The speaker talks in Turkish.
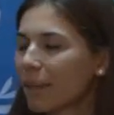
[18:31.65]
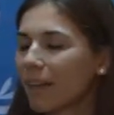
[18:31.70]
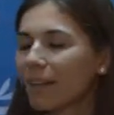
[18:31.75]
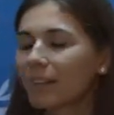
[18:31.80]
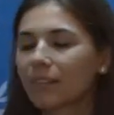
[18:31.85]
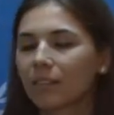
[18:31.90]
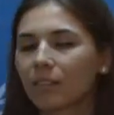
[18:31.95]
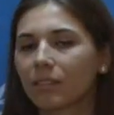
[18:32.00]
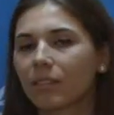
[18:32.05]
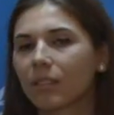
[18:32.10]

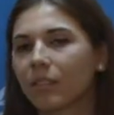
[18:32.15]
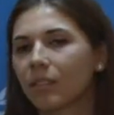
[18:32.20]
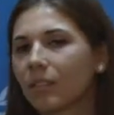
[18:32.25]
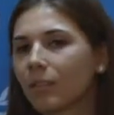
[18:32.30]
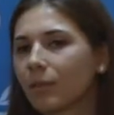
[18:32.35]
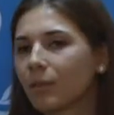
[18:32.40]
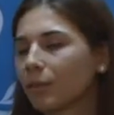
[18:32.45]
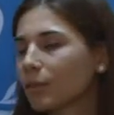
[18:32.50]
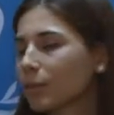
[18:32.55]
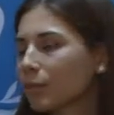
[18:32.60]
Ben
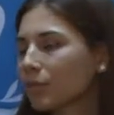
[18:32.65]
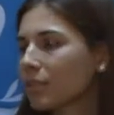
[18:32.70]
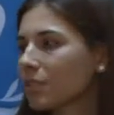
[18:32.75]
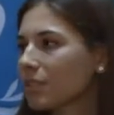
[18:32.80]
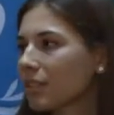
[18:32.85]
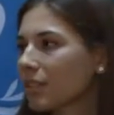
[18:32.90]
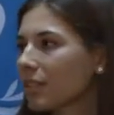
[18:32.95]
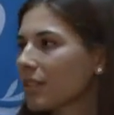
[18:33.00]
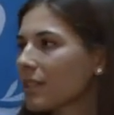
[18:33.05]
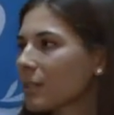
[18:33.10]
e, yurt
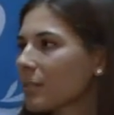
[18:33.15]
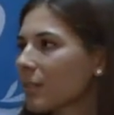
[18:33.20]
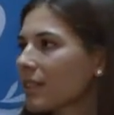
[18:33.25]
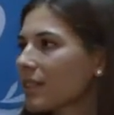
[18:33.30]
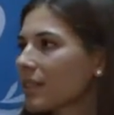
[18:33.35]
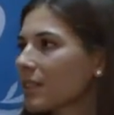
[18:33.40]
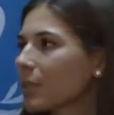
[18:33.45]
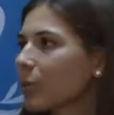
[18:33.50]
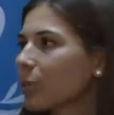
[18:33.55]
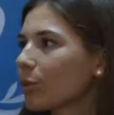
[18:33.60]
dışına gitmek
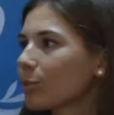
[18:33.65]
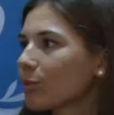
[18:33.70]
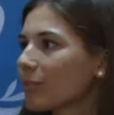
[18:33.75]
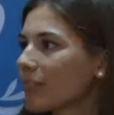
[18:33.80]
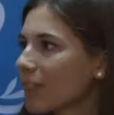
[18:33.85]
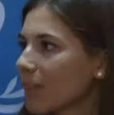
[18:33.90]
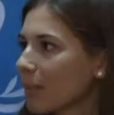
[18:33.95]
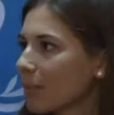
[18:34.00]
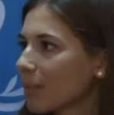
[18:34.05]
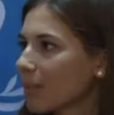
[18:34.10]
istiyorum
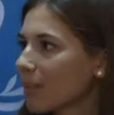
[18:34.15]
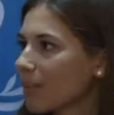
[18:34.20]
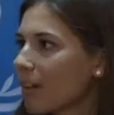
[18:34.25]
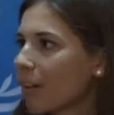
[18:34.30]
diyebilir.